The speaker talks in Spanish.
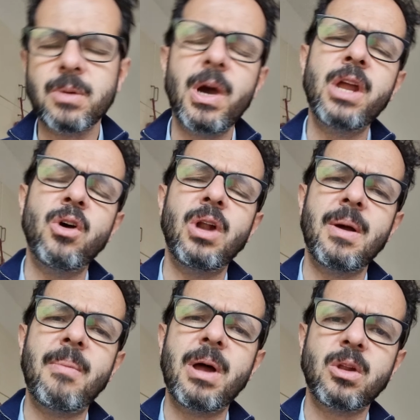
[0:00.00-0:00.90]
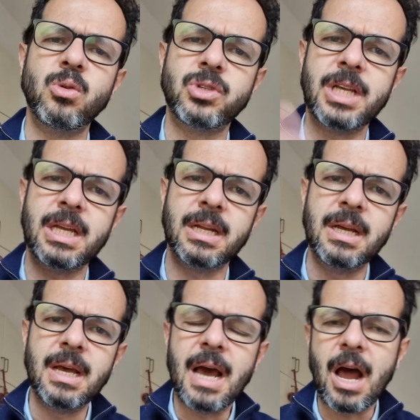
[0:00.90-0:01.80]
bueno, le vamos a
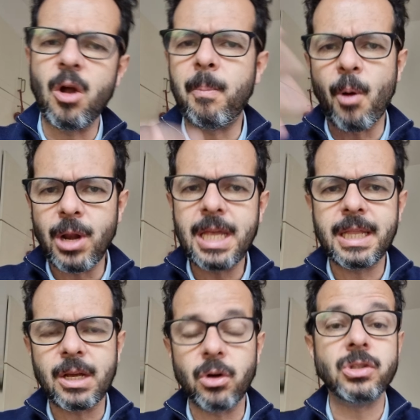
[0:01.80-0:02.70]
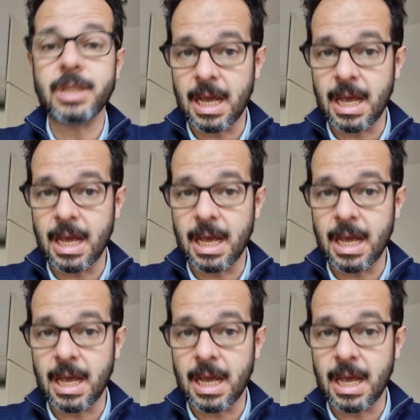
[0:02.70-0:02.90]
reducir a los políticos,